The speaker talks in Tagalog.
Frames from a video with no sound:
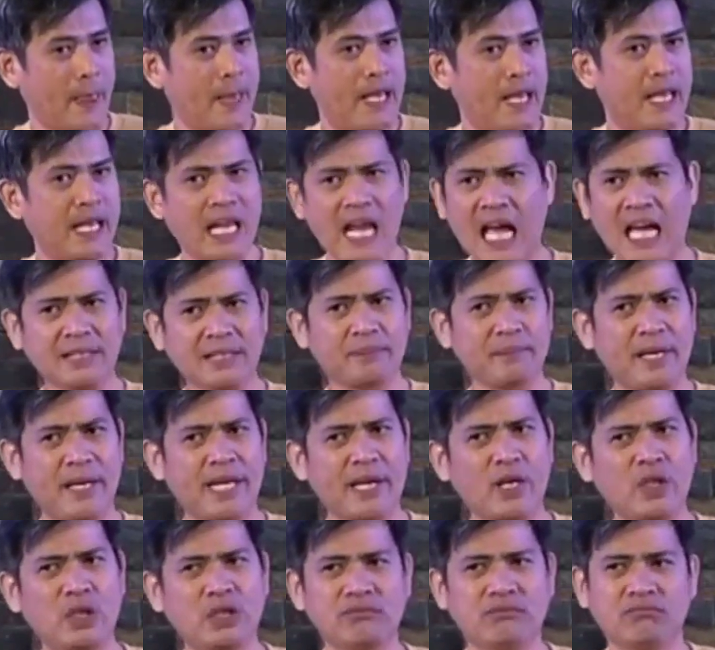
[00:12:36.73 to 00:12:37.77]
Lahat
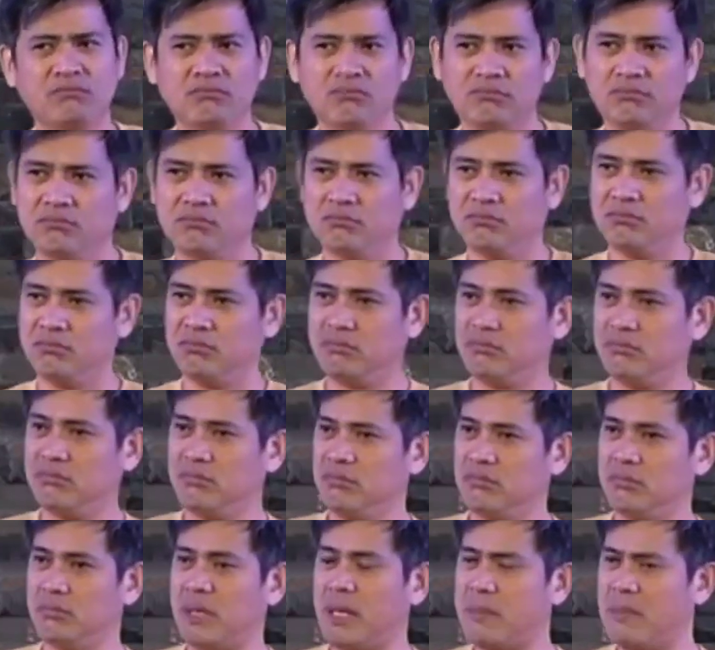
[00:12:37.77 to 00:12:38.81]
meron.
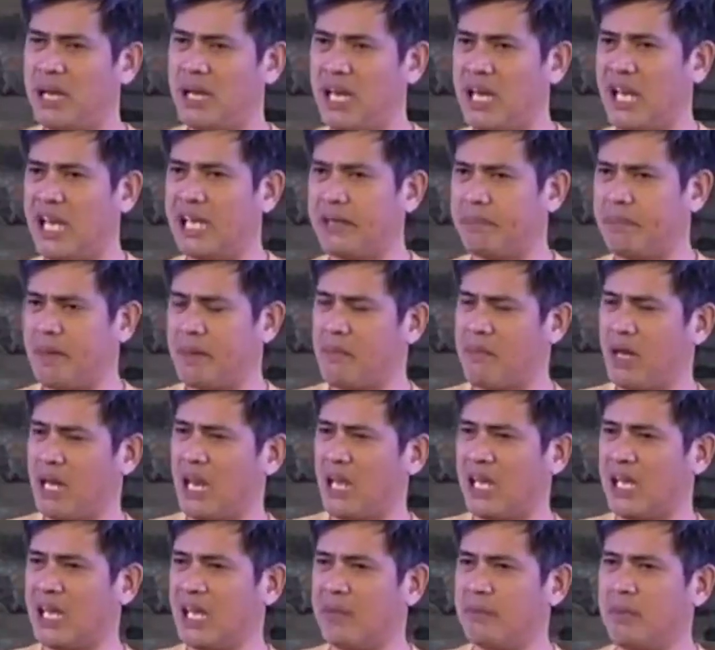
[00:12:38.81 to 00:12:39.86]
May maliit, may
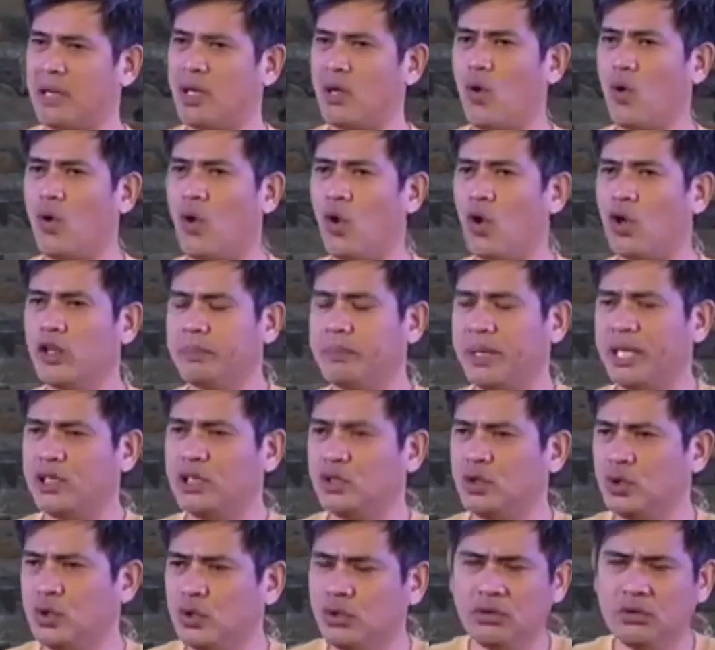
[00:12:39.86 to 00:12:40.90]
malaki, may old, may
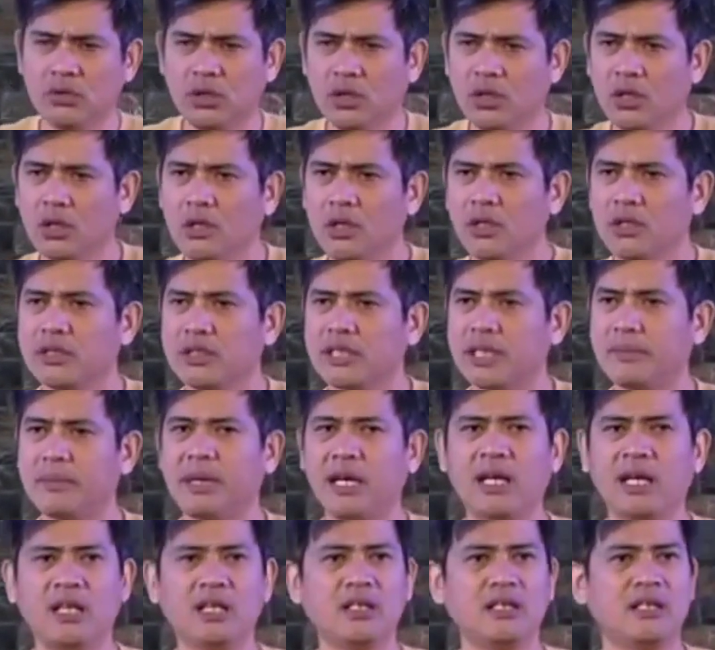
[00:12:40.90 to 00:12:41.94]
new. ba? Diba?
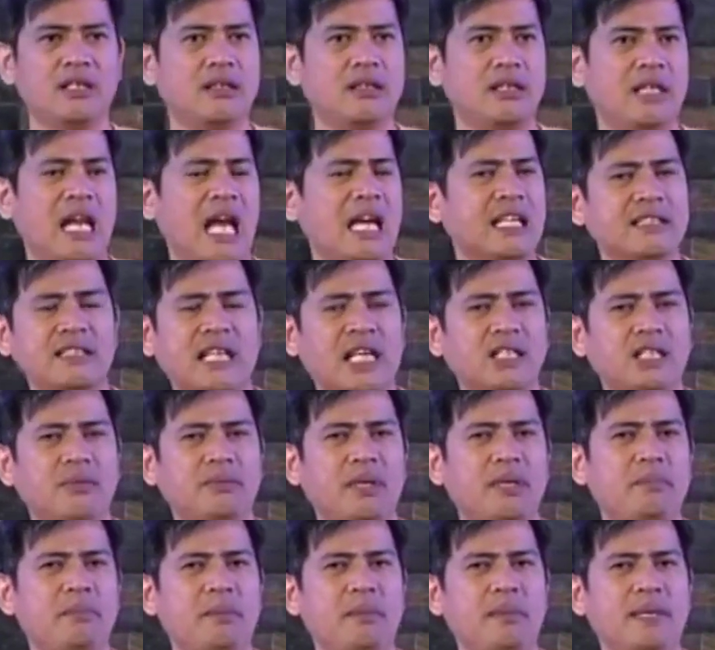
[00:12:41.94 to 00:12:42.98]
Lahat tayo may
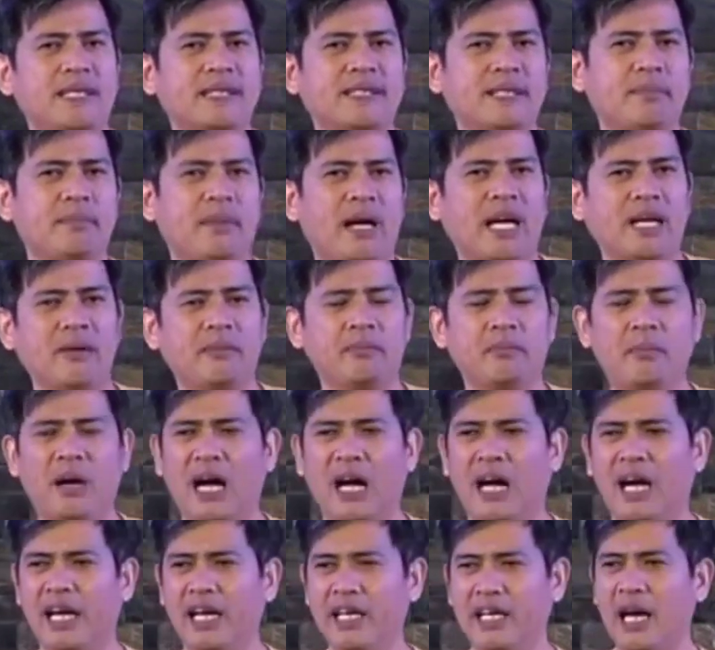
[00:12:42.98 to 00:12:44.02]
Biblia sa
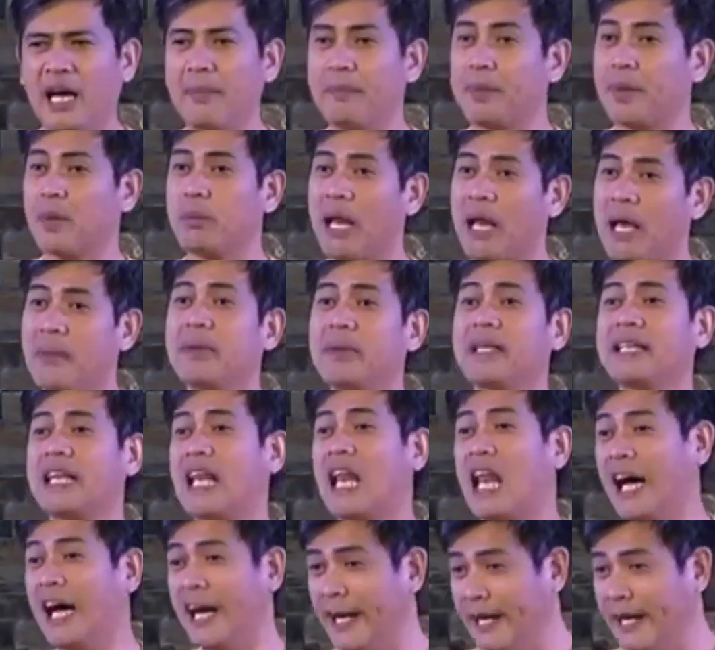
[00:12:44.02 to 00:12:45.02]
bahay. Ang problema na lang,